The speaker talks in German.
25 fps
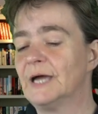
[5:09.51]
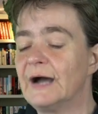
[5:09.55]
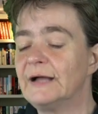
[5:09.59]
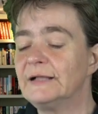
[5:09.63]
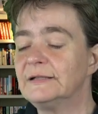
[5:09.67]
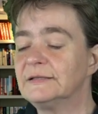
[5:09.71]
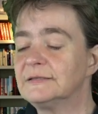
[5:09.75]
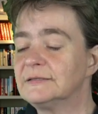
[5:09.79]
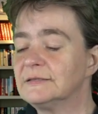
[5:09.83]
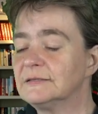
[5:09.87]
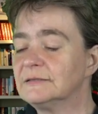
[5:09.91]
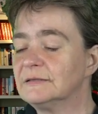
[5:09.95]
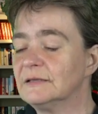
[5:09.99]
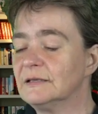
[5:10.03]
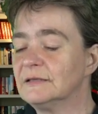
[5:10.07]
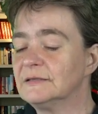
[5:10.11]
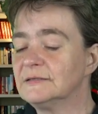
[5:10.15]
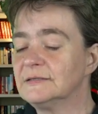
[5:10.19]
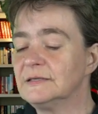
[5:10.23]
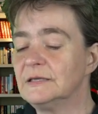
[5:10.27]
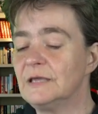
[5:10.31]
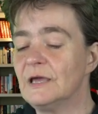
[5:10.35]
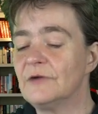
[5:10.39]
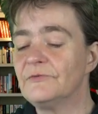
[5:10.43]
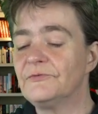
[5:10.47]
Als
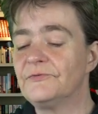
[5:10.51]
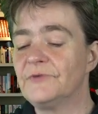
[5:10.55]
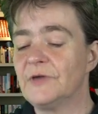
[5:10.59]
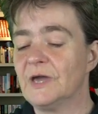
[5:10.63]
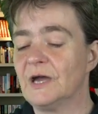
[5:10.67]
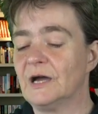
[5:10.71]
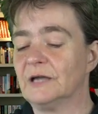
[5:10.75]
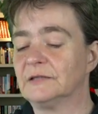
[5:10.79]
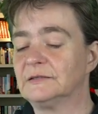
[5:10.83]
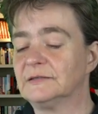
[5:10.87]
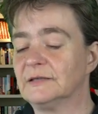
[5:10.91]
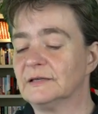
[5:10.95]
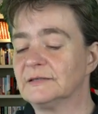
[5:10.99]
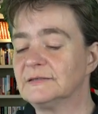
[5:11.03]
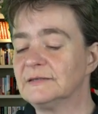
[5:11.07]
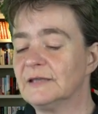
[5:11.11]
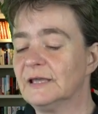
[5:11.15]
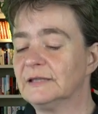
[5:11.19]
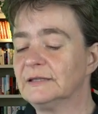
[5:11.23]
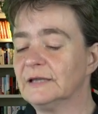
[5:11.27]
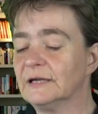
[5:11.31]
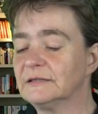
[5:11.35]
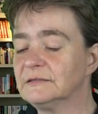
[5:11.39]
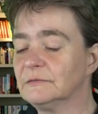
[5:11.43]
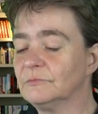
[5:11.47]
sie erfährt, dass
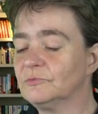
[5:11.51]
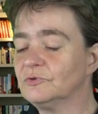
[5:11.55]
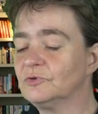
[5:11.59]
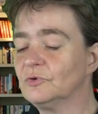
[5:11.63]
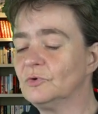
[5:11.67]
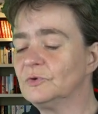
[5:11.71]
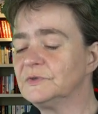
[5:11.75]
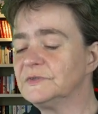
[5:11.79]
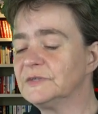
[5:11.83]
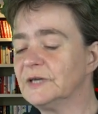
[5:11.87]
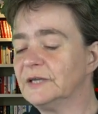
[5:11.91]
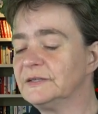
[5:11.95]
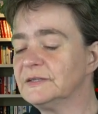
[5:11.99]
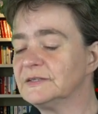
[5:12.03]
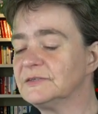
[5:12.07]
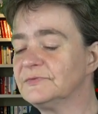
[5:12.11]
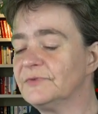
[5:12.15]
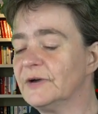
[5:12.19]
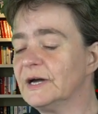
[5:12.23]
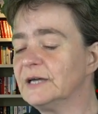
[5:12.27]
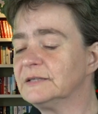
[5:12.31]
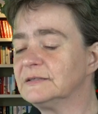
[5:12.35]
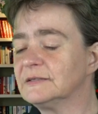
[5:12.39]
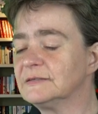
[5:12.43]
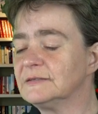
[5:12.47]
er nach dem Tod seines
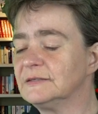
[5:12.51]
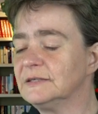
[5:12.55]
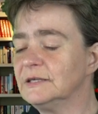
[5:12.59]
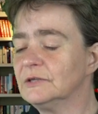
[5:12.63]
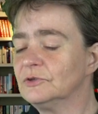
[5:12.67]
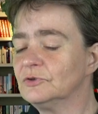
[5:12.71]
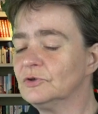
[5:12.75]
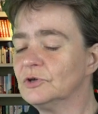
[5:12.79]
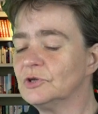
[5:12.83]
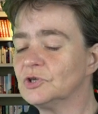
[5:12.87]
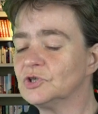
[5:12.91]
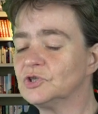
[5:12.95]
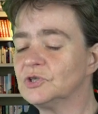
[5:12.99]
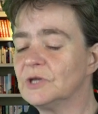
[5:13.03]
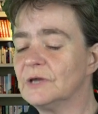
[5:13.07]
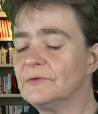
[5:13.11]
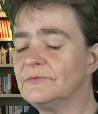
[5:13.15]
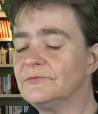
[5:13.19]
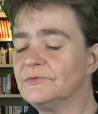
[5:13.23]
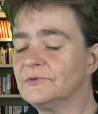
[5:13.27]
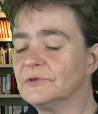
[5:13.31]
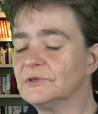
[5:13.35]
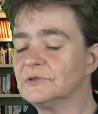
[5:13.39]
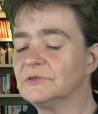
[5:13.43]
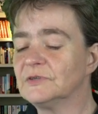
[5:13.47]
Vaters ihr neuer Chef
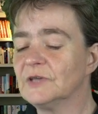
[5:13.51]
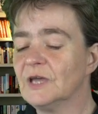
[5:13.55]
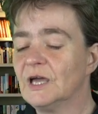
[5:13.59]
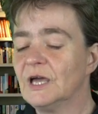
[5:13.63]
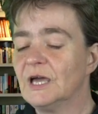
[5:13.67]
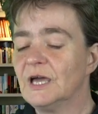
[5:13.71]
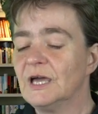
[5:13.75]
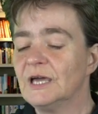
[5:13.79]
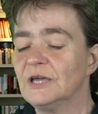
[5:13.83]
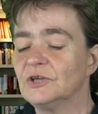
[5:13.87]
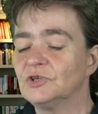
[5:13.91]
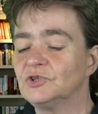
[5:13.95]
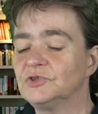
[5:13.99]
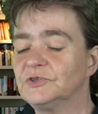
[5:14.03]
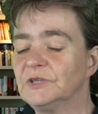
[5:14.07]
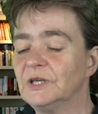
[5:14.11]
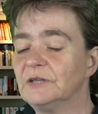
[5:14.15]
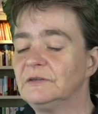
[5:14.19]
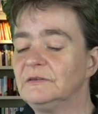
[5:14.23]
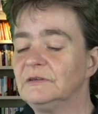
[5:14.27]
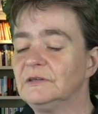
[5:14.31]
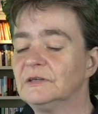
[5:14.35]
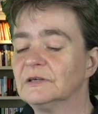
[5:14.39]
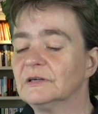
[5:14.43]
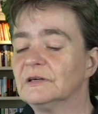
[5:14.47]
ist,
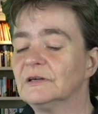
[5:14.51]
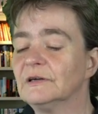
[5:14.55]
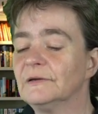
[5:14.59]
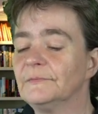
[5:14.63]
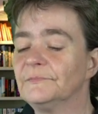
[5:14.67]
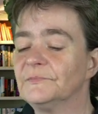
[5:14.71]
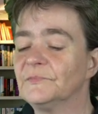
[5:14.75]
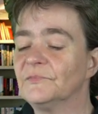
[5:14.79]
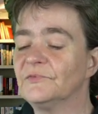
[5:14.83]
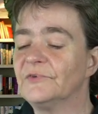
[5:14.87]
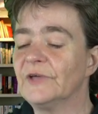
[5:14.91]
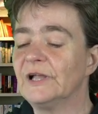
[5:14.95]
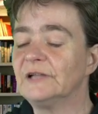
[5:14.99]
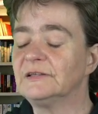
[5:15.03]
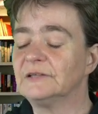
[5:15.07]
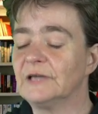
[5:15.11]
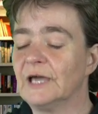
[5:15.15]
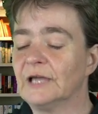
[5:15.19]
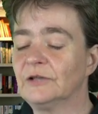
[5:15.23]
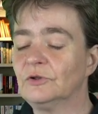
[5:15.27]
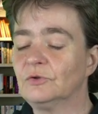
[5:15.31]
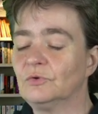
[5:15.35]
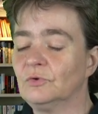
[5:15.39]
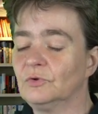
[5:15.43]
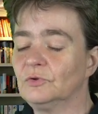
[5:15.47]
steht ihre Welt
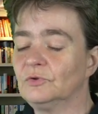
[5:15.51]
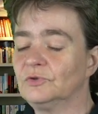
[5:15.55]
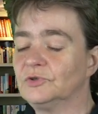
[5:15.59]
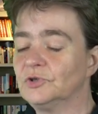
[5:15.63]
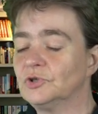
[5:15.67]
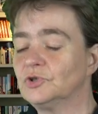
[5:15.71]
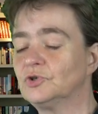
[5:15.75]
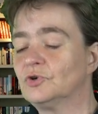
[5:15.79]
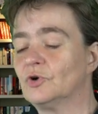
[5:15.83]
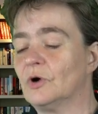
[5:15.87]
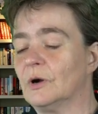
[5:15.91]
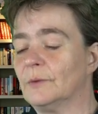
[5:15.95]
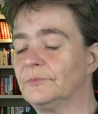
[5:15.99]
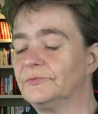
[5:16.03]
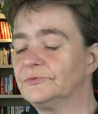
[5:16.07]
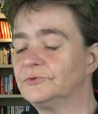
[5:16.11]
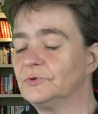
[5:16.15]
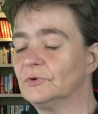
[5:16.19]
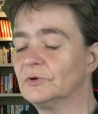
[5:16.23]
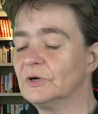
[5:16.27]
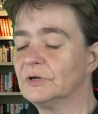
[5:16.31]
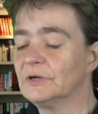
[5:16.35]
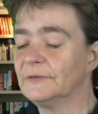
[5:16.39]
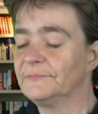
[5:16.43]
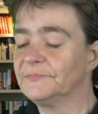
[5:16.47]
endgültig Kopf.
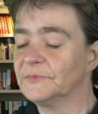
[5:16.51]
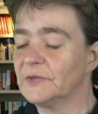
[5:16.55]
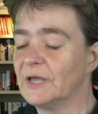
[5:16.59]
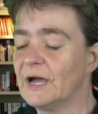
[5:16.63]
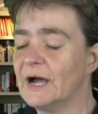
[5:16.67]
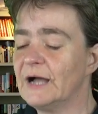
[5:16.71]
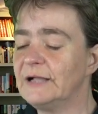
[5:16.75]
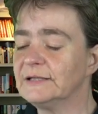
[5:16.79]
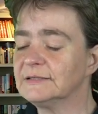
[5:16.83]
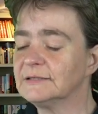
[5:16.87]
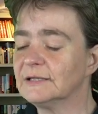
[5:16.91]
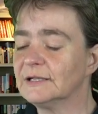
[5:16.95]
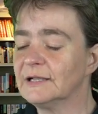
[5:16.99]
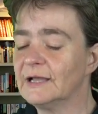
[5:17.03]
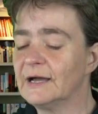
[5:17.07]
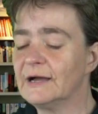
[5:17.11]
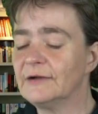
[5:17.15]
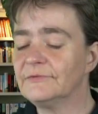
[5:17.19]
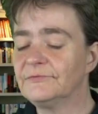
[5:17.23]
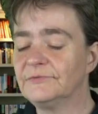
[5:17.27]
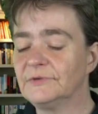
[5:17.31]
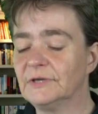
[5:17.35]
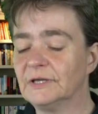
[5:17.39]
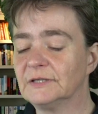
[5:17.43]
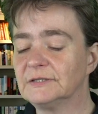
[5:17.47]
Doch als
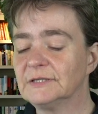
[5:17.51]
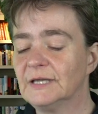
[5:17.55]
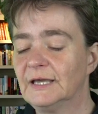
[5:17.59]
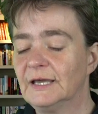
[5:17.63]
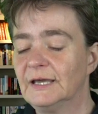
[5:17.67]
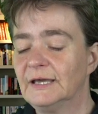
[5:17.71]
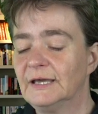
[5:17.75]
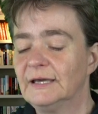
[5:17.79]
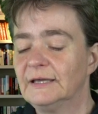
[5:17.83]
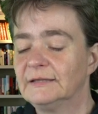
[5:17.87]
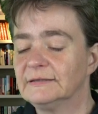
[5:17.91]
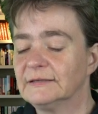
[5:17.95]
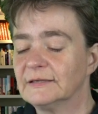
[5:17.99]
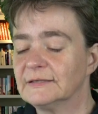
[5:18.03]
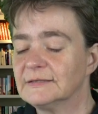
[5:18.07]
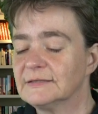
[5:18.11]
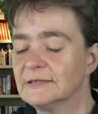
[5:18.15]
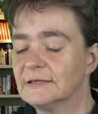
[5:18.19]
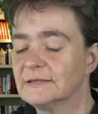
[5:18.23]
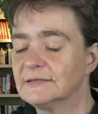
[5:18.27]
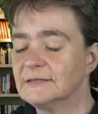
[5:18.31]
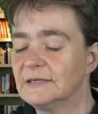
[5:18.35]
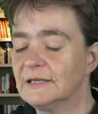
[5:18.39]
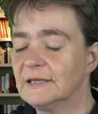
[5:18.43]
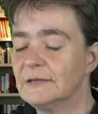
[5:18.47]
klar wird, dass
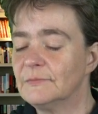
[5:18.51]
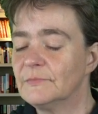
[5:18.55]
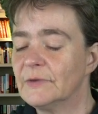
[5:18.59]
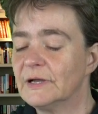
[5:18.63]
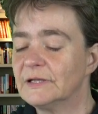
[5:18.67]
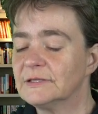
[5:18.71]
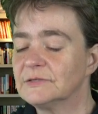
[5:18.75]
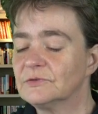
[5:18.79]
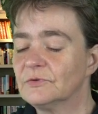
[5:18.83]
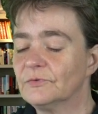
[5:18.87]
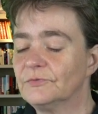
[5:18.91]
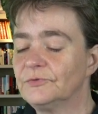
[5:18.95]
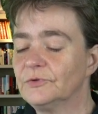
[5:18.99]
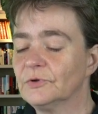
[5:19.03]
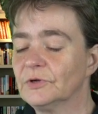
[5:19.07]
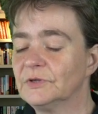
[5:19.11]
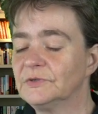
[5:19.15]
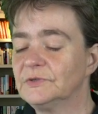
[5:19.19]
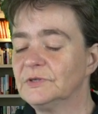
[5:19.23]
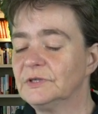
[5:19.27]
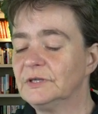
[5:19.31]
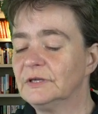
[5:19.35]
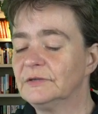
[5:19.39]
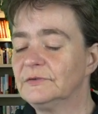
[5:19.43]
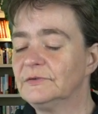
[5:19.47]
das ehemals
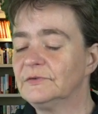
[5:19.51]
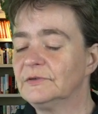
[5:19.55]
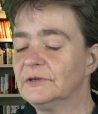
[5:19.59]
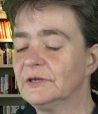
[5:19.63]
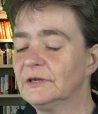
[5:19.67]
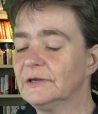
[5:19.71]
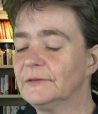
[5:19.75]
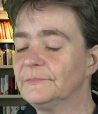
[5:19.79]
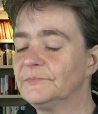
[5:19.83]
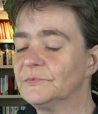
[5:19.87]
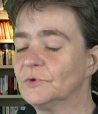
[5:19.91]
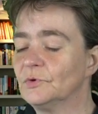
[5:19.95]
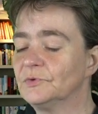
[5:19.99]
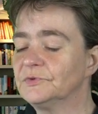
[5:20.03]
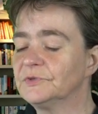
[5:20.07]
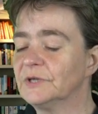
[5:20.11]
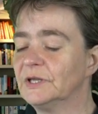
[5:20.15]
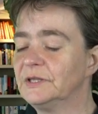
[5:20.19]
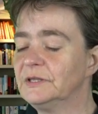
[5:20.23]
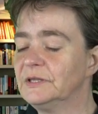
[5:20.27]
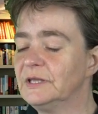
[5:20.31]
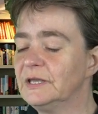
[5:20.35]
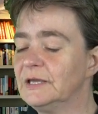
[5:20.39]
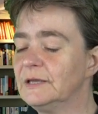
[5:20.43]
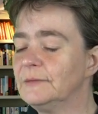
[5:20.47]
florierende
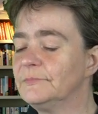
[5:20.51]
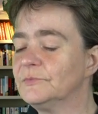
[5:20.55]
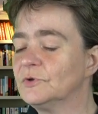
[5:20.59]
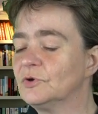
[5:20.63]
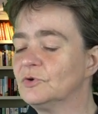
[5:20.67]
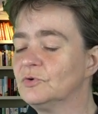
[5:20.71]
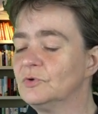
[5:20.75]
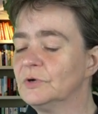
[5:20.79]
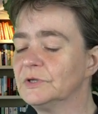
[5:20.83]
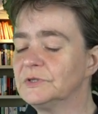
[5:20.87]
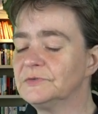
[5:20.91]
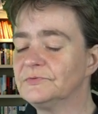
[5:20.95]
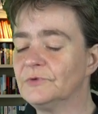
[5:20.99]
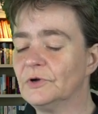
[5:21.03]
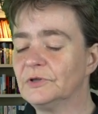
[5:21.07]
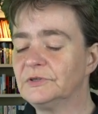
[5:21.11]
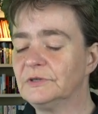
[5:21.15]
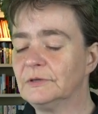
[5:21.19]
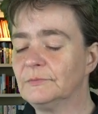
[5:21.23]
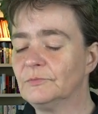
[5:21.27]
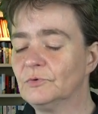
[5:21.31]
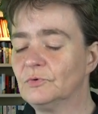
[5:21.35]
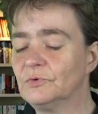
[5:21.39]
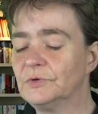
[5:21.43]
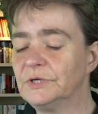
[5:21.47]
Unternehmen kurz vor
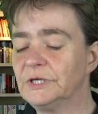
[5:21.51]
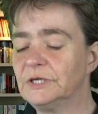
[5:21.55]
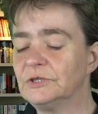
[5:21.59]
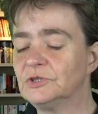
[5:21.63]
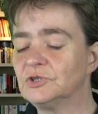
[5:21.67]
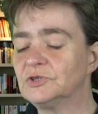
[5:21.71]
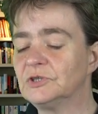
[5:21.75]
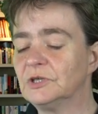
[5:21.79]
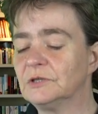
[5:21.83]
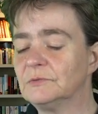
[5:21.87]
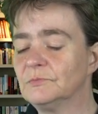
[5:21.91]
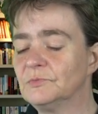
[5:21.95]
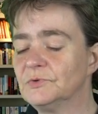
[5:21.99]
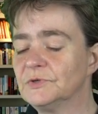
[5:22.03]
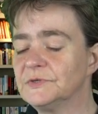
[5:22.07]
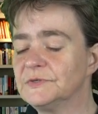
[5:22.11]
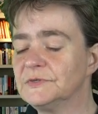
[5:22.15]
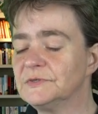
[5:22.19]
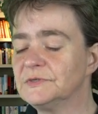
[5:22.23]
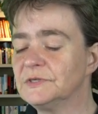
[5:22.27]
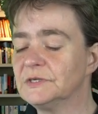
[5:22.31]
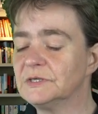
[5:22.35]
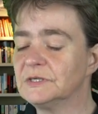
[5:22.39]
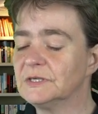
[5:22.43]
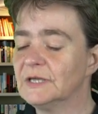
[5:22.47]
dem Ruin steht,
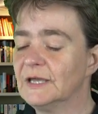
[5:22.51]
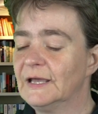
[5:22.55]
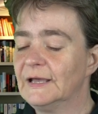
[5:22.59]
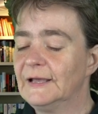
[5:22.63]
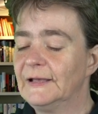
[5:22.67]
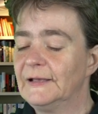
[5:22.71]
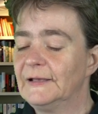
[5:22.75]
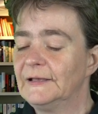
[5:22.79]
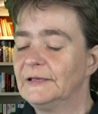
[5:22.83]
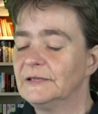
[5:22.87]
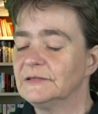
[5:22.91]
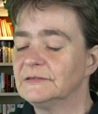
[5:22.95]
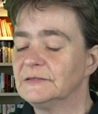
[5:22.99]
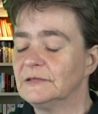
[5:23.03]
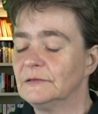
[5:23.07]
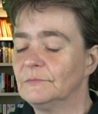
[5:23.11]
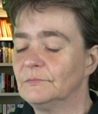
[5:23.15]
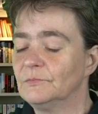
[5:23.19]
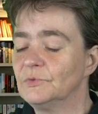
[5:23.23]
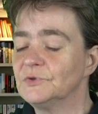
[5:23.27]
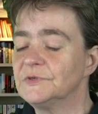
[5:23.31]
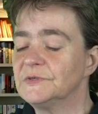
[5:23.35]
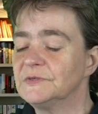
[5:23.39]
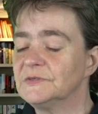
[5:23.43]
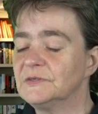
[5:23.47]
müssen, sich,
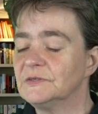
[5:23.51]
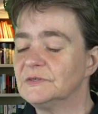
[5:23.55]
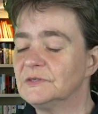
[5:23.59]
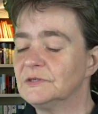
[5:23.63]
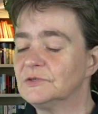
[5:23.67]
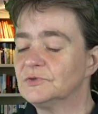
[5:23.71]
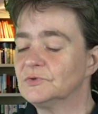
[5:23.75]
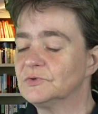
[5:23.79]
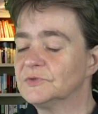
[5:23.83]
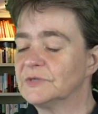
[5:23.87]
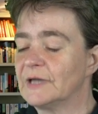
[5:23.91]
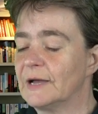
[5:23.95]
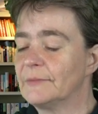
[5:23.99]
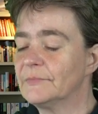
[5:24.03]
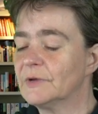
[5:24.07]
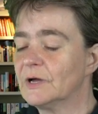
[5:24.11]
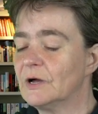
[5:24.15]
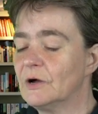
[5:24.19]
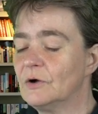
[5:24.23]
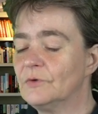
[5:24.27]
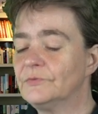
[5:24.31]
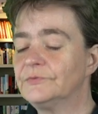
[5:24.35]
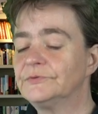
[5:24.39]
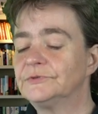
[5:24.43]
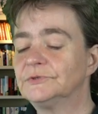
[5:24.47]
müssen sie sich
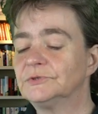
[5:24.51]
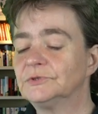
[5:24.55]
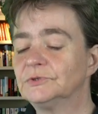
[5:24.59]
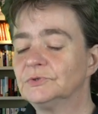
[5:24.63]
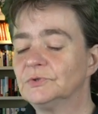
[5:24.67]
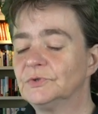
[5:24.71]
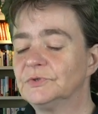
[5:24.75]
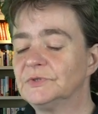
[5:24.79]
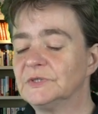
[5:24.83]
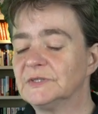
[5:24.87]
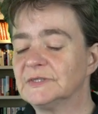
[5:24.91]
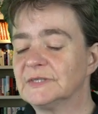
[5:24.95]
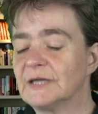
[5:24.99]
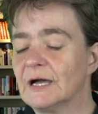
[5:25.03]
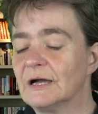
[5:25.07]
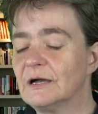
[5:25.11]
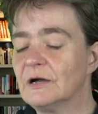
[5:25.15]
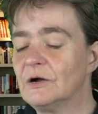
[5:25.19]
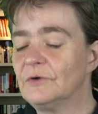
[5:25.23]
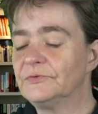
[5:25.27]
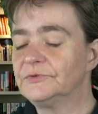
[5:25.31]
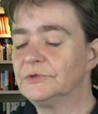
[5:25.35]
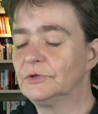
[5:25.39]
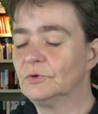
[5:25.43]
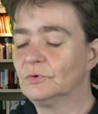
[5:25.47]
zusammenraufen und die Sache
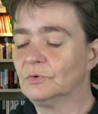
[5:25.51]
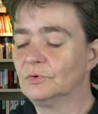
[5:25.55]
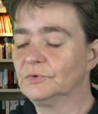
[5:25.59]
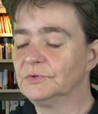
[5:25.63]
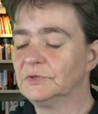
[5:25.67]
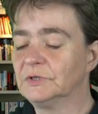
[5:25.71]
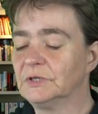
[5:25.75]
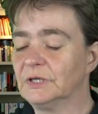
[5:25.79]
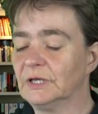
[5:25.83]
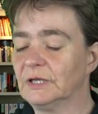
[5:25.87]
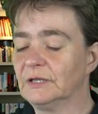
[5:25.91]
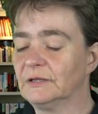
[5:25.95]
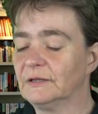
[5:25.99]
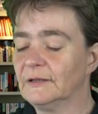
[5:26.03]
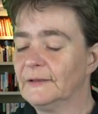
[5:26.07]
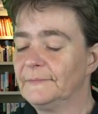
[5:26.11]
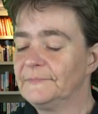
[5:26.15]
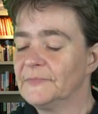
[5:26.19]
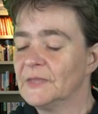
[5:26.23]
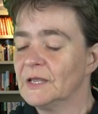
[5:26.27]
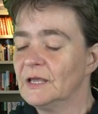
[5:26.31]
auf den Grund gehen.